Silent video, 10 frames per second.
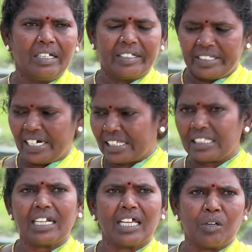இந்த இடத்துல
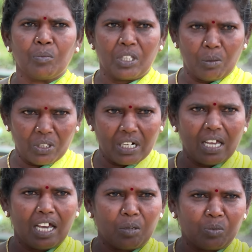தான் நாங்கள் முதல் முதல்ல
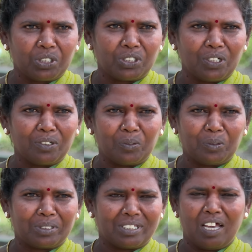ஆரம்பித்தோம்
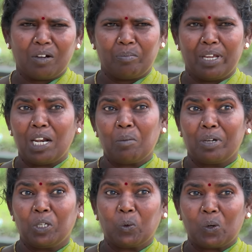ஒரு சார் மேலே
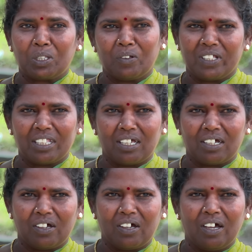மையூர்லேருந்து
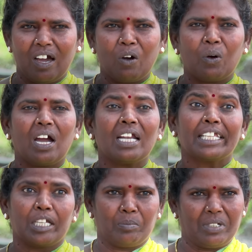வந்தாங்க அவங்க
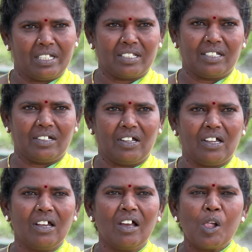ஹேண்டிகேப்டாக இருந்தாங்க
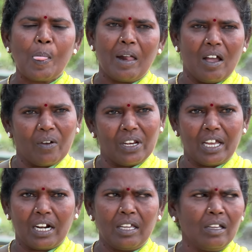அவங்கள
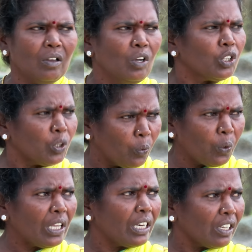எங்களை இந்த
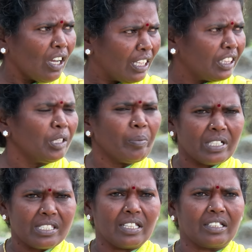ஊரில் இருக்கிற அத்தனை பேரை
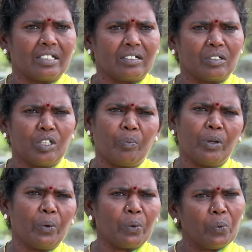சேர்த்தார்
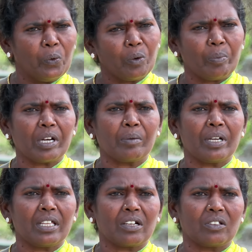எப்படியோ ஒரு நூறு பேருக்கு
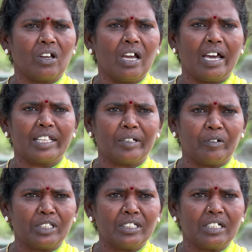மேலே இருந்தோம் அதை
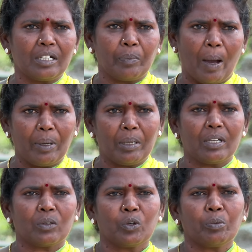வந்து அப்படியே
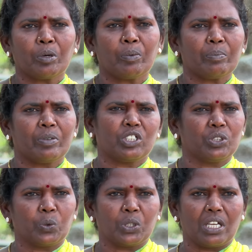குரூப் குரூப்பாக பிரித்து
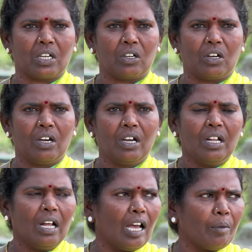விட்டுட்டாங்க
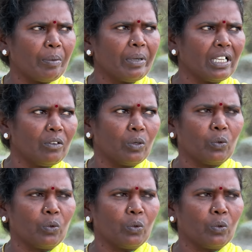அப்புறமே எங்களை ஒரு